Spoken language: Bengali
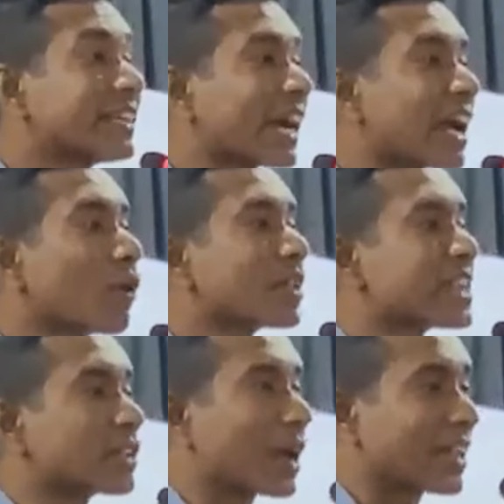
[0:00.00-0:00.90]
যে ঢাকা
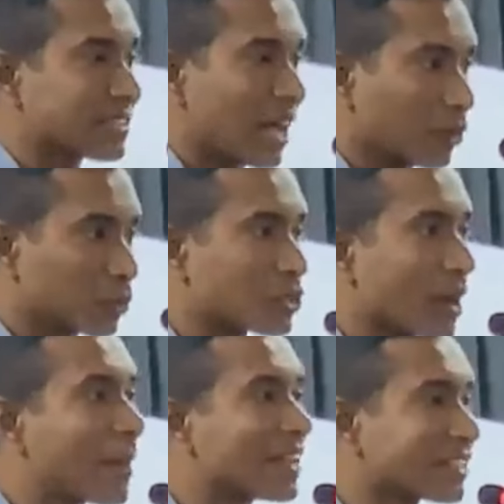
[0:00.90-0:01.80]
কলেজে একটু আগে স্যার
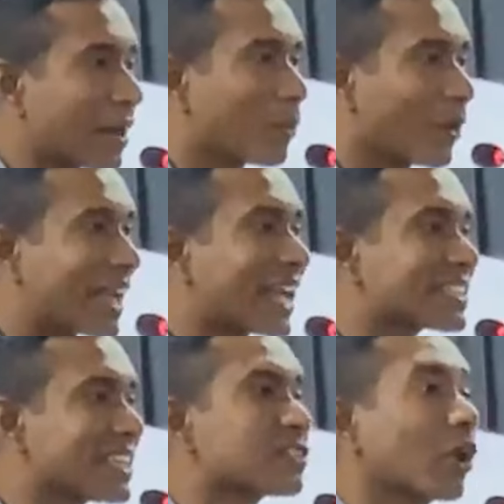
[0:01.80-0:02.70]
তুষার ভাই যেটা বলে
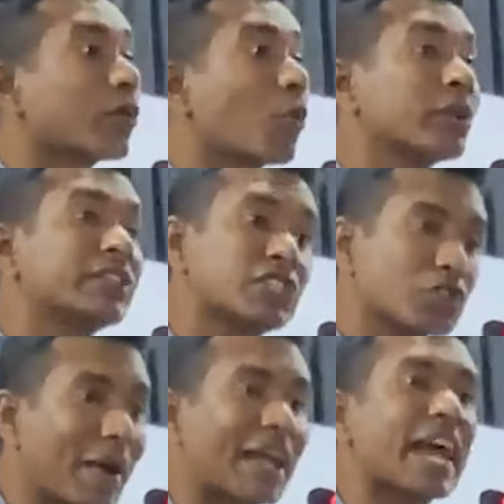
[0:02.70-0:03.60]
গেছেন যে অনেক
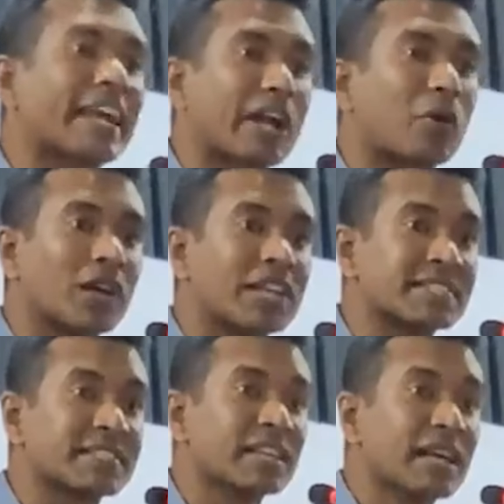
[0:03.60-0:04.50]
ঐতিহ্যবাহী একটা
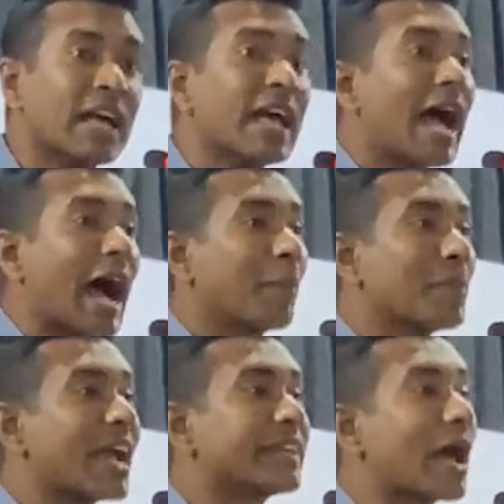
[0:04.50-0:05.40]
কলেজ
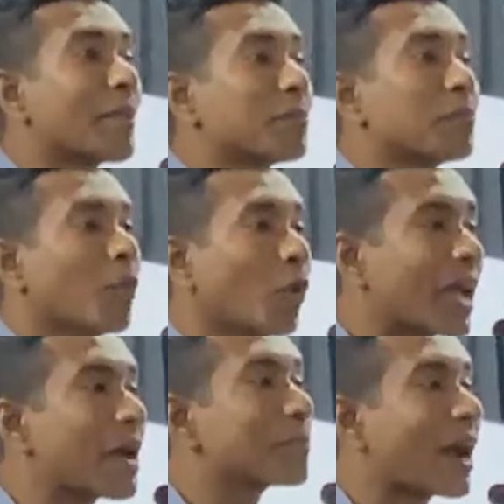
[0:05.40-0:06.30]
আমি এটা
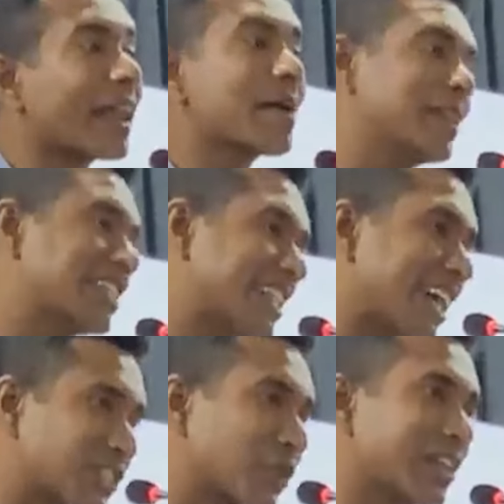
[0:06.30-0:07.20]
মনে প্রাণে
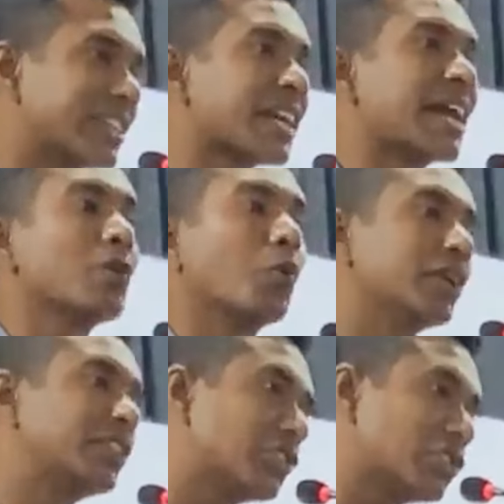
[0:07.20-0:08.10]
বিশ্বাস করি সেই
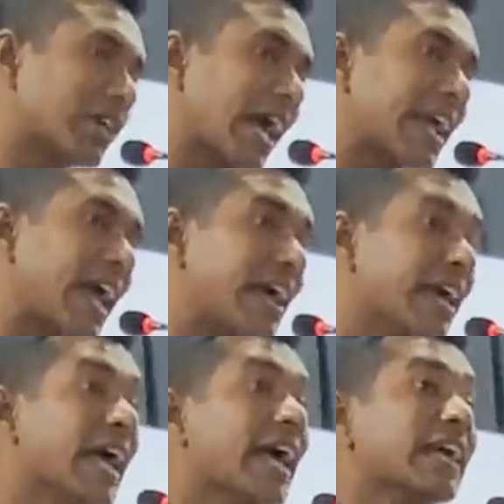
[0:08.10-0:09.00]
ঐতিহ্যটাকে
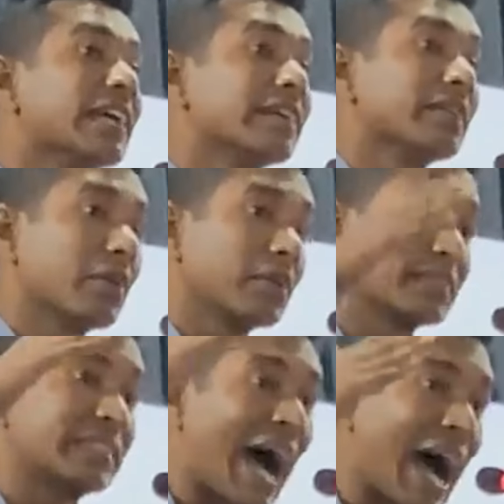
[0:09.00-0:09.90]

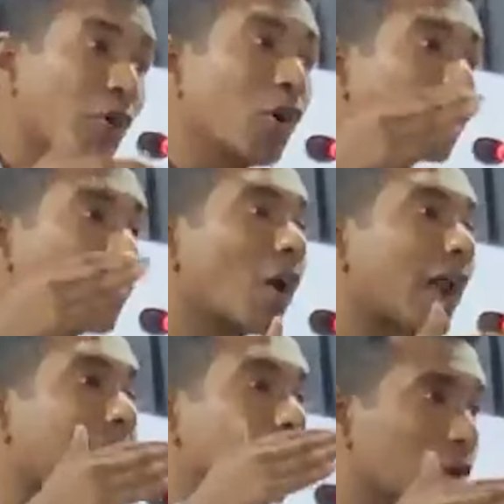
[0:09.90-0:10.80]
ধারণ
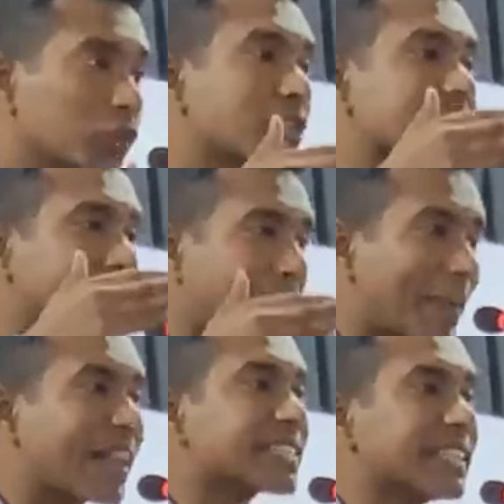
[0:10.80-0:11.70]
করার মতো যে
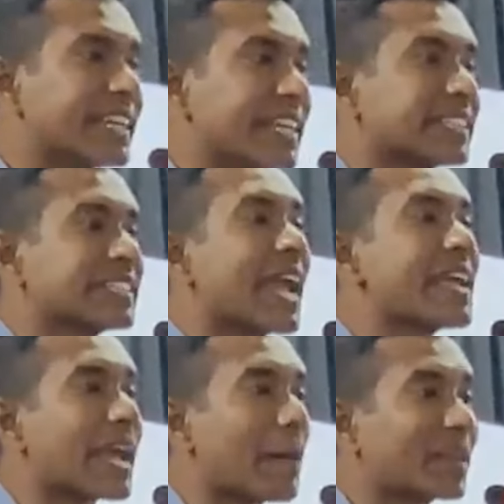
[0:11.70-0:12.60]
ক্যাপাসিটি
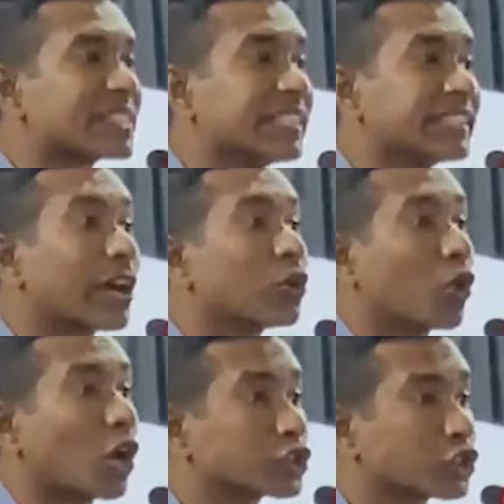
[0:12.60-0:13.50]
সেই ক্যাপাসিটিটা
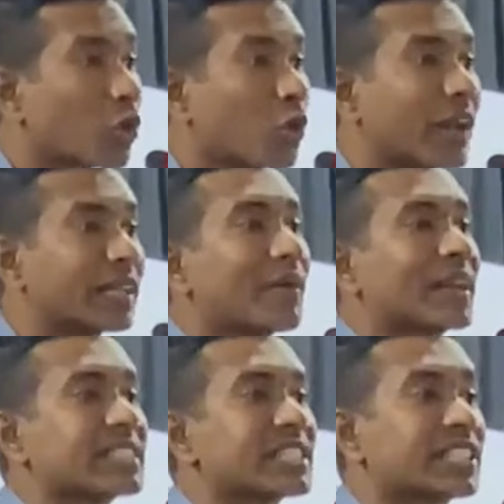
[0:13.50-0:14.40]
নষ্ট করে
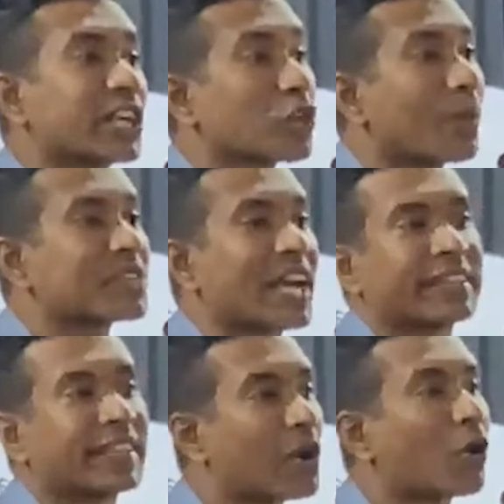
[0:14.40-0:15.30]
দেওয়ার চেষ্টা সব
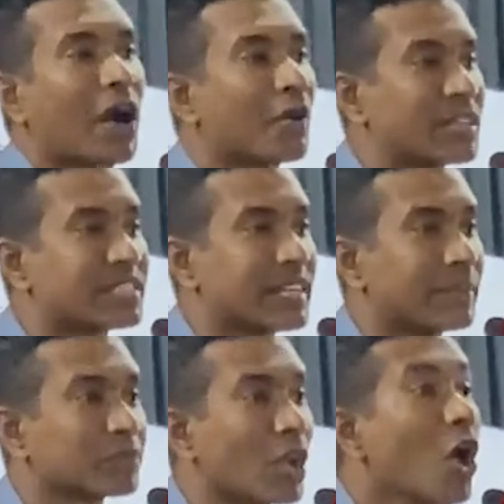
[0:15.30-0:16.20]
জায়গা থেকে করা হয়েছে
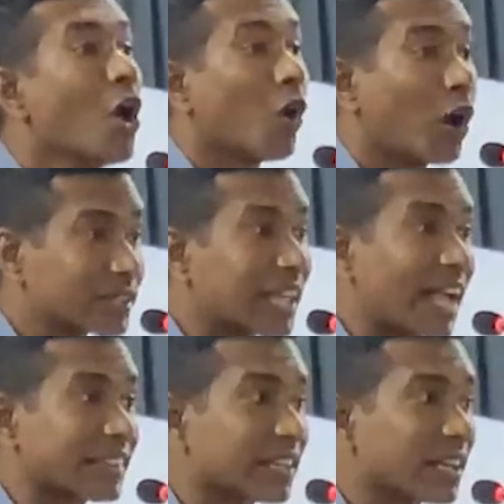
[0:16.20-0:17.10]

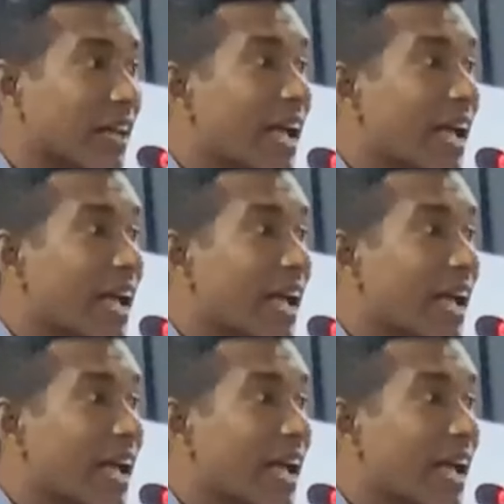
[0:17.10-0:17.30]
অর্থাৎ